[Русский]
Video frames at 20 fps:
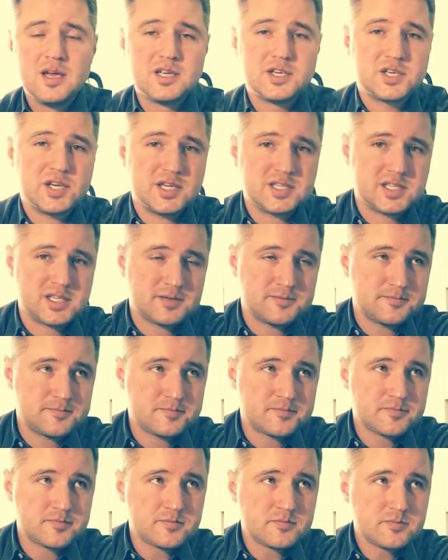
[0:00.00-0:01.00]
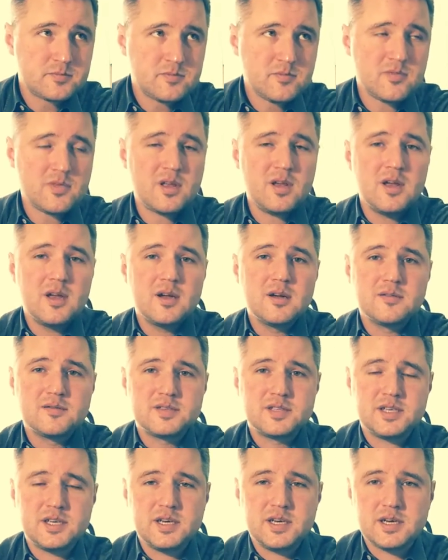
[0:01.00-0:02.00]
Сейчас
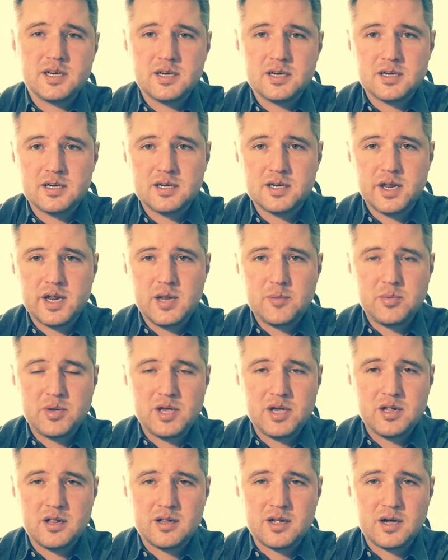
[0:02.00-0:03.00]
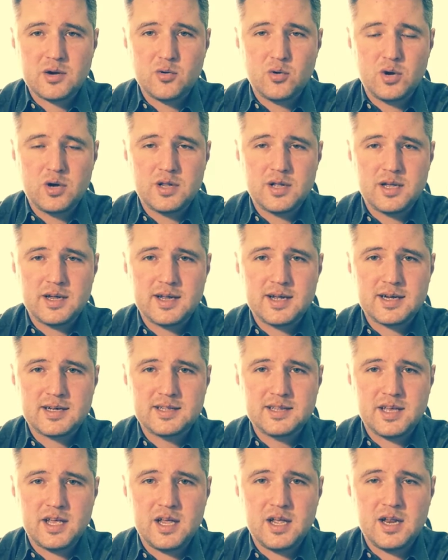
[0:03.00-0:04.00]
все крепкие алкогольные
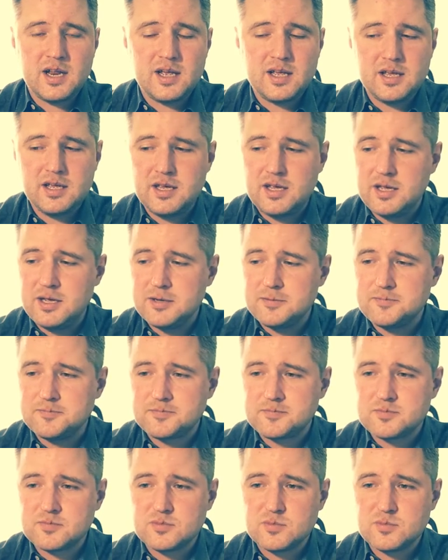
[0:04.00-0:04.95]
коктейли и,